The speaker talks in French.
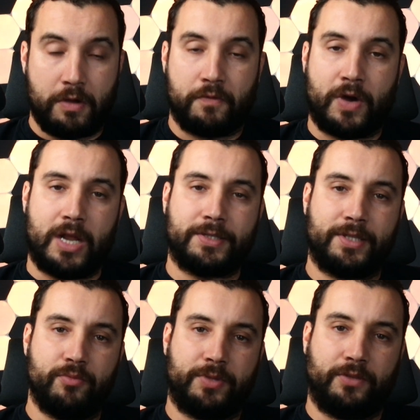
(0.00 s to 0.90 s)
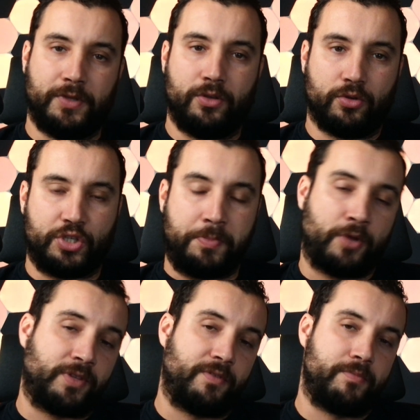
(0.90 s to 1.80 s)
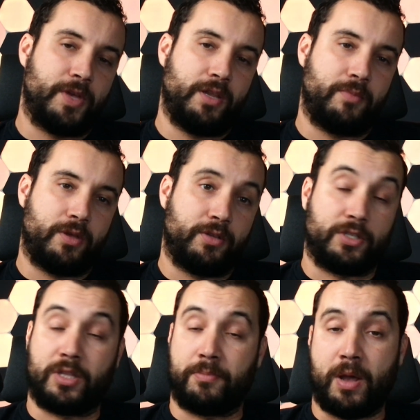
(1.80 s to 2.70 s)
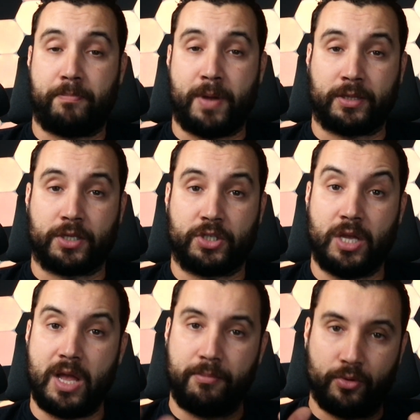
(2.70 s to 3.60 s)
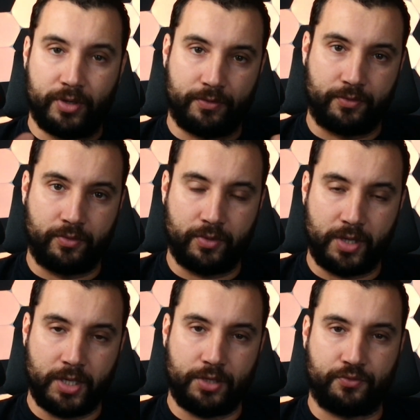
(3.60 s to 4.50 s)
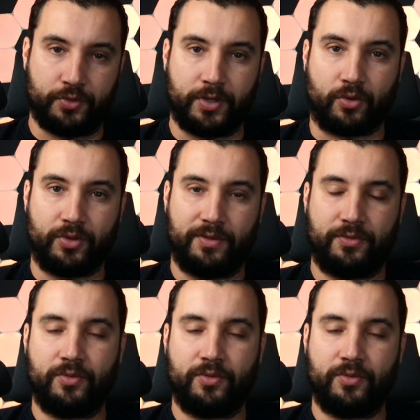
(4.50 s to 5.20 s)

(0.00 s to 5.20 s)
Voilà, c'était une petite vidéo. J'espère que vous avez bien aimé. N'hésitez pas à partager, abonnez-vous et je vous dis rendez-vous